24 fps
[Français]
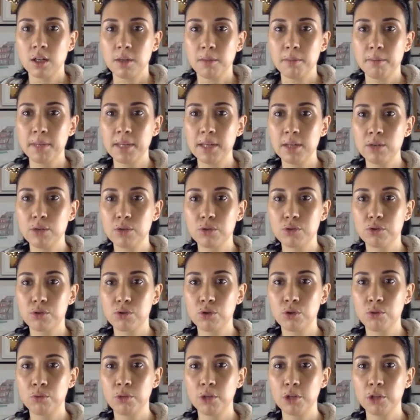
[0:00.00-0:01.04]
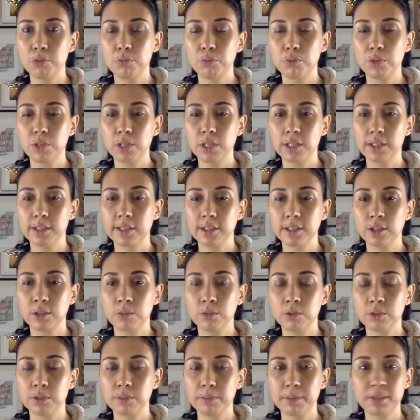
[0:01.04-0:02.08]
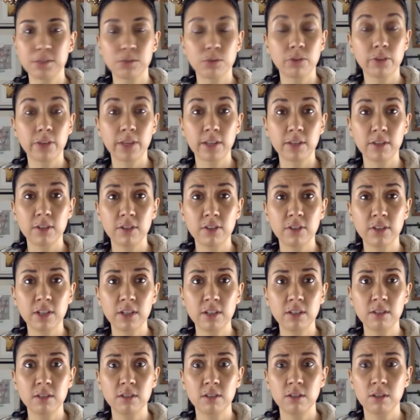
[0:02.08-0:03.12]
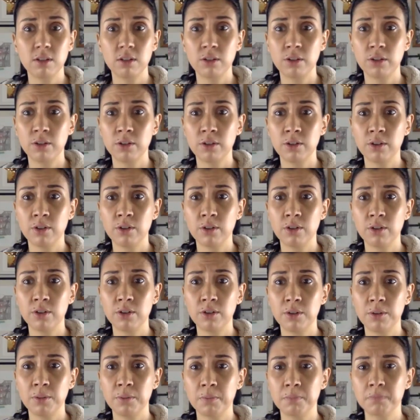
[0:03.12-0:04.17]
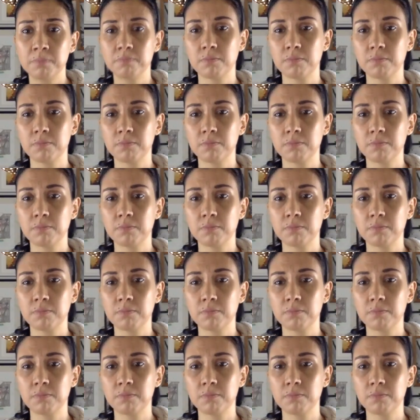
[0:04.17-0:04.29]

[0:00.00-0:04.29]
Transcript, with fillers: Mais le slow mode pour lire tes commentaires. Parce que ça existe, ça euh...